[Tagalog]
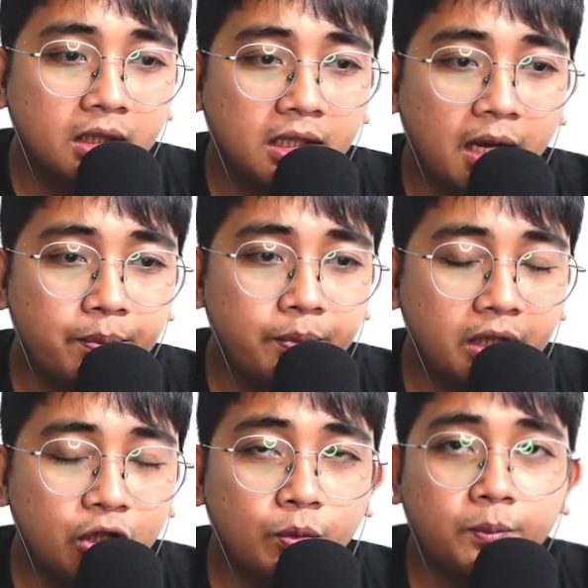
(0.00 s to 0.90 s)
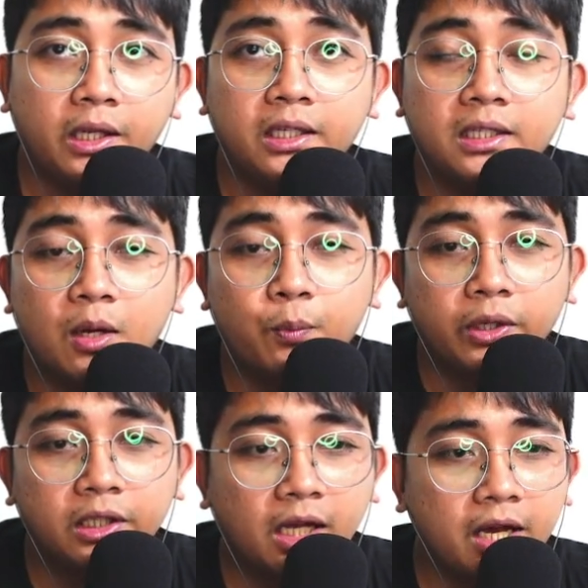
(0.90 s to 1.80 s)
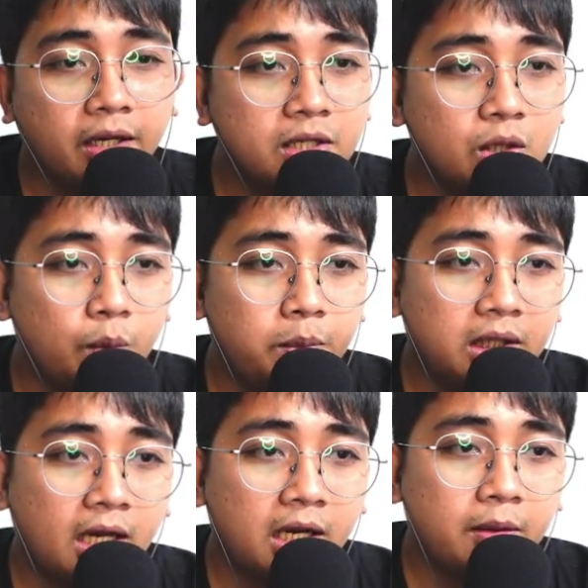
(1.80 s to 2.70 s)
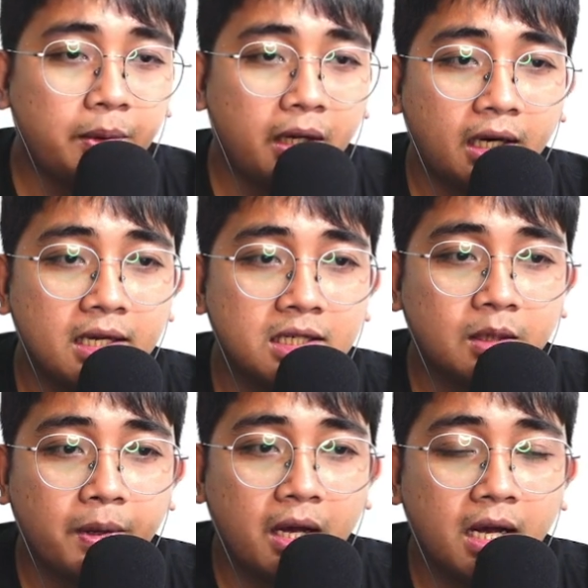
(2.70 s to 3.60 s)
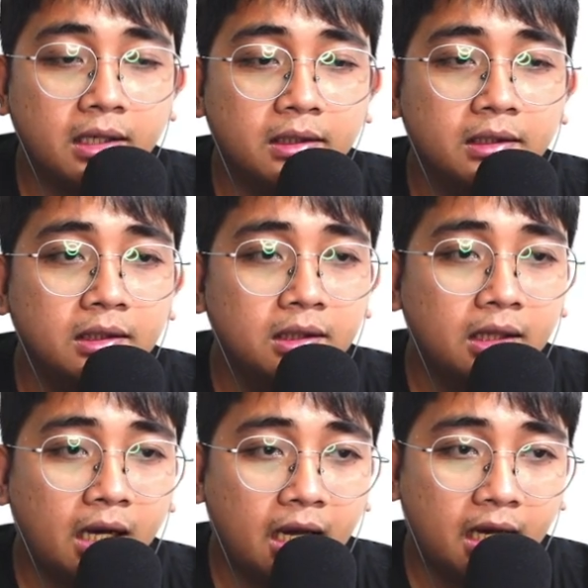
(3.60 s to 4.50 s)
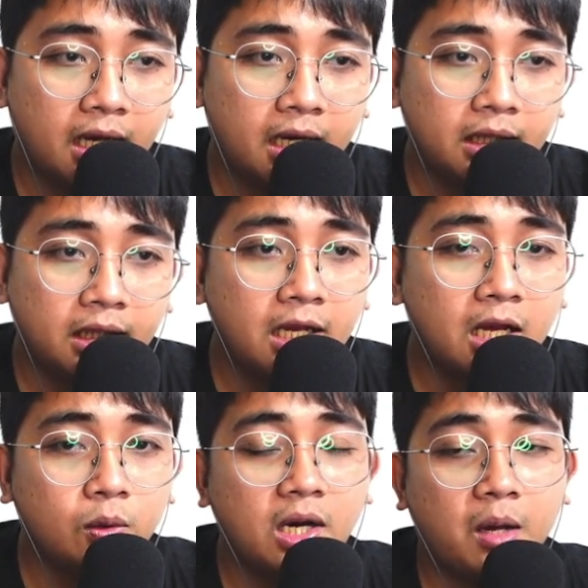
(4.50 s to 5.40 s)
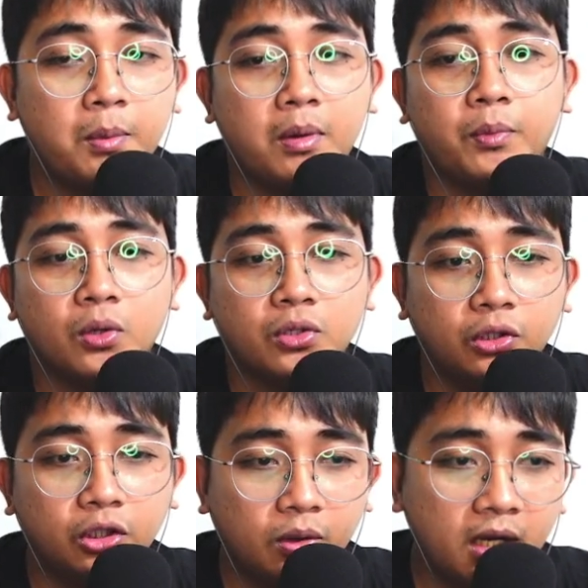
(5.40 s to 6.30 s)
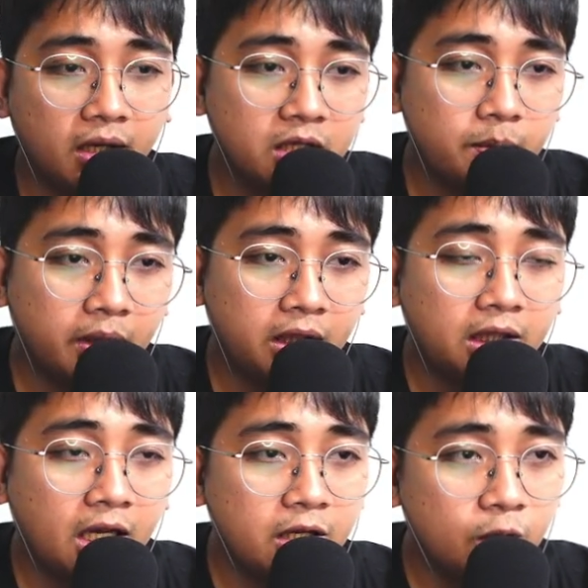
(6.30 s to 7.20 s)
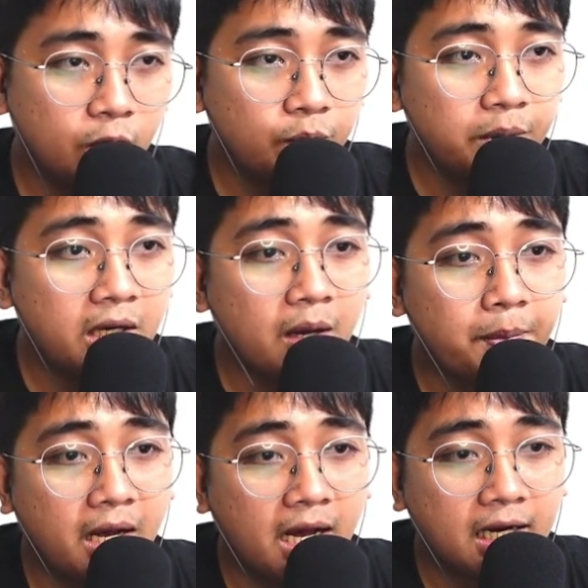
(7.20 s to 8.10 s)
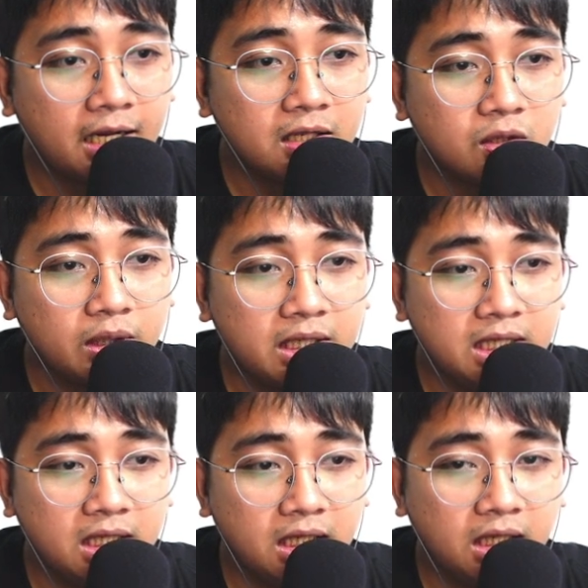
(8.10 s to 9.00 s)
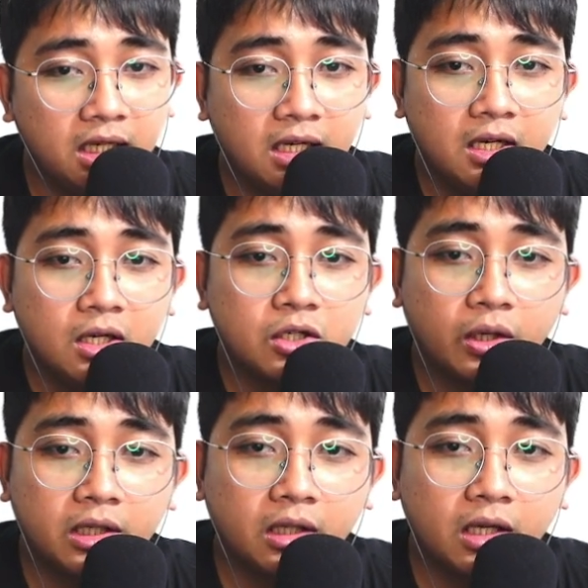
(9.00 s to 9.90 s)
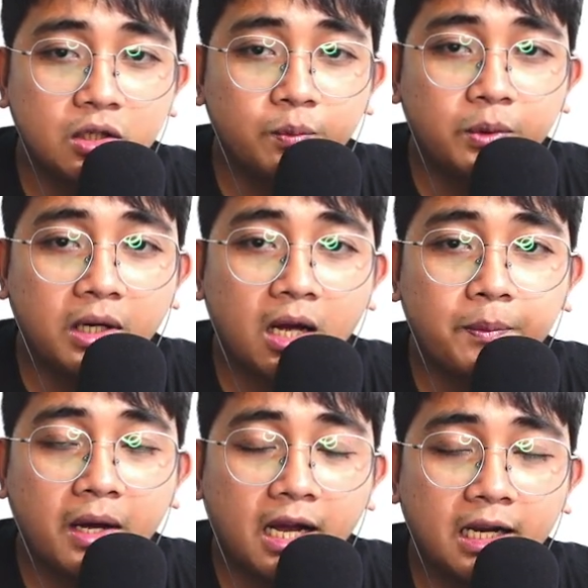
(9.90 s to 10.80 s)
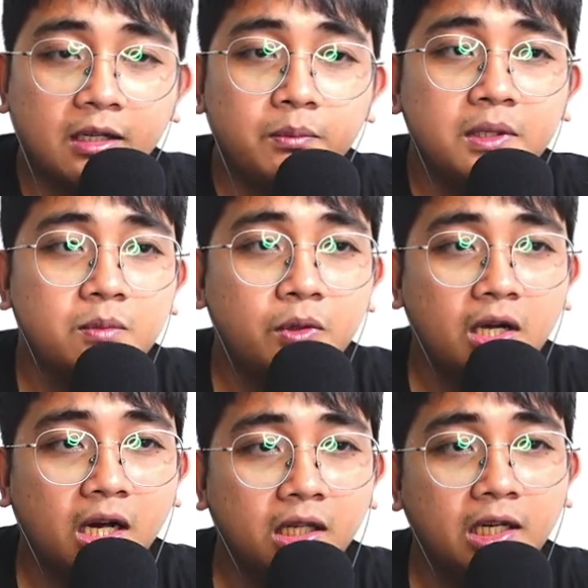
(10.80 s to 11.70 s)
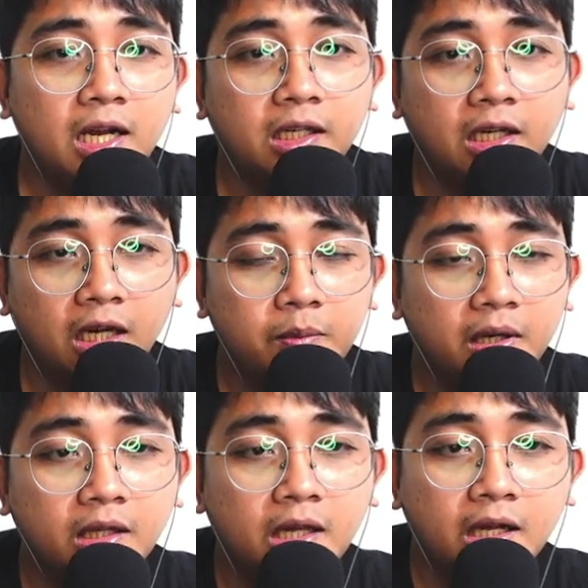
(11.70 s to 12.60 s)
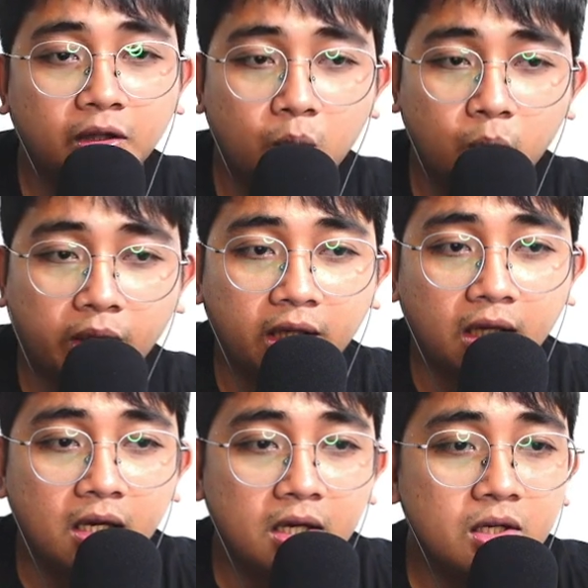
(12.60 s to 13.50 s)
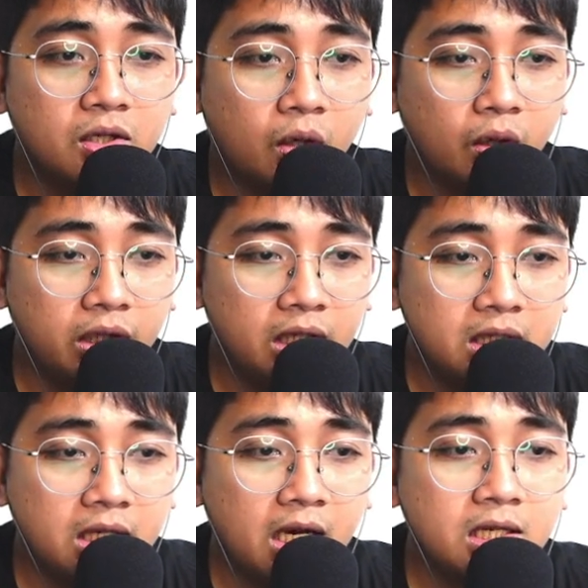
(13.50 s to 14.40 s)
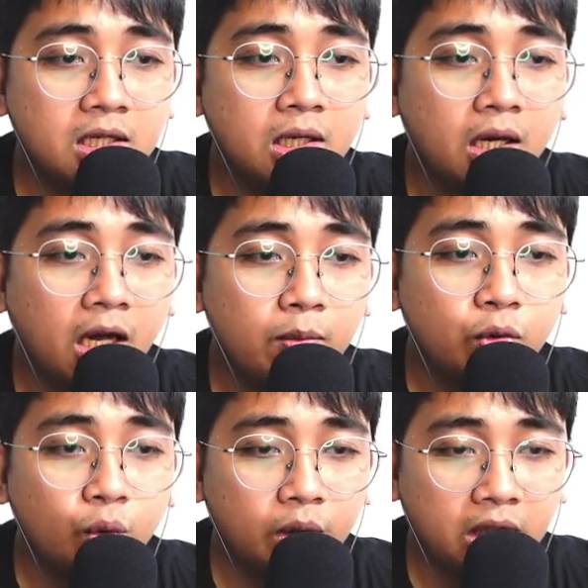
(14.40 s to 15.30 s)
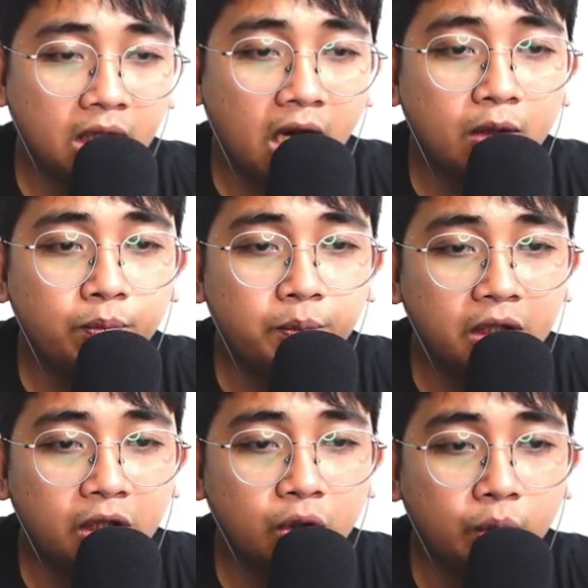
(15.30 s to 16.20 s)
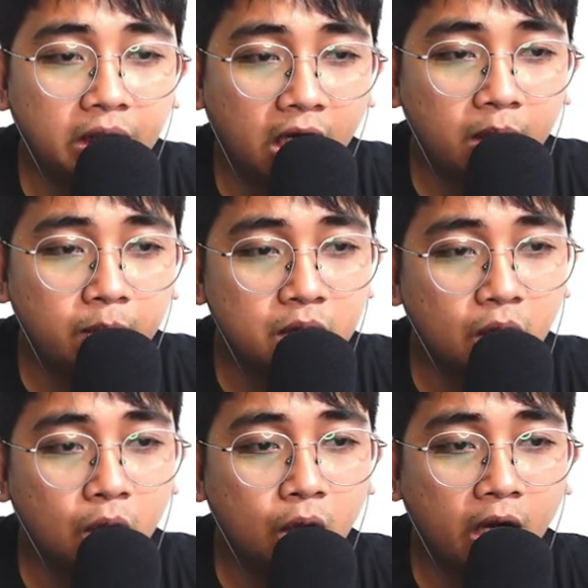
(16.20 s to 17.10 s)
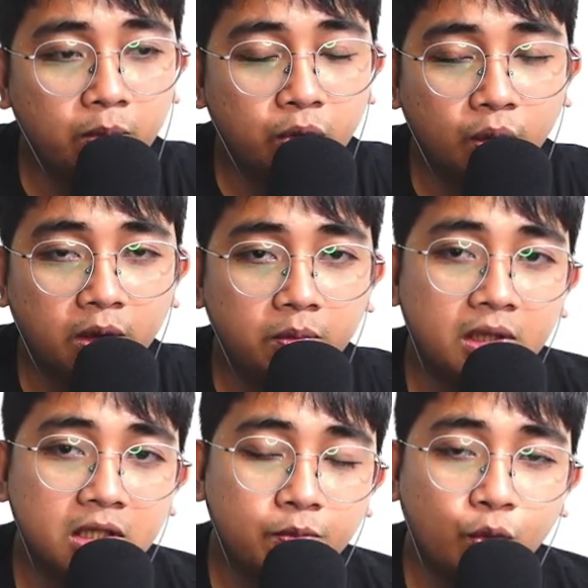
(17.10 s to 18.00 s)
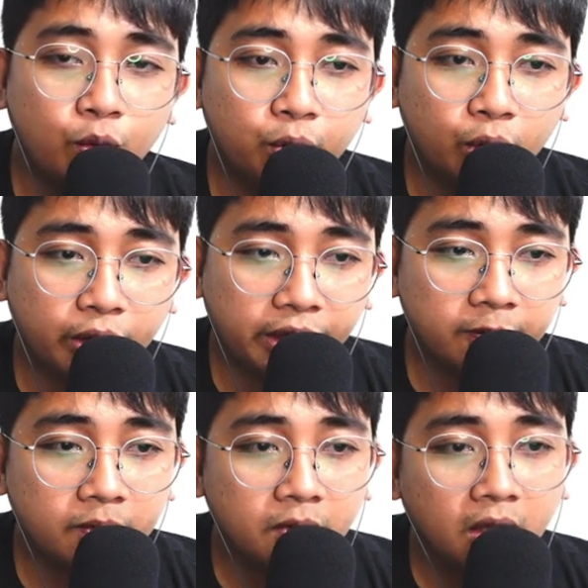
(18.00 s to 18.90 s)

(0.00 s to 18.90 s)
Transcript: na free to play na pwede tayo guys kumita ng pera sa pag uh, lalaro lamang po. So dito nga guys makikita nyo yung pinakapangalan. So easy. So ayan guys yung pinakapangalan mismo ng kanilang game at ng token. So easiest M2E and P2E game. So M2E means move to earn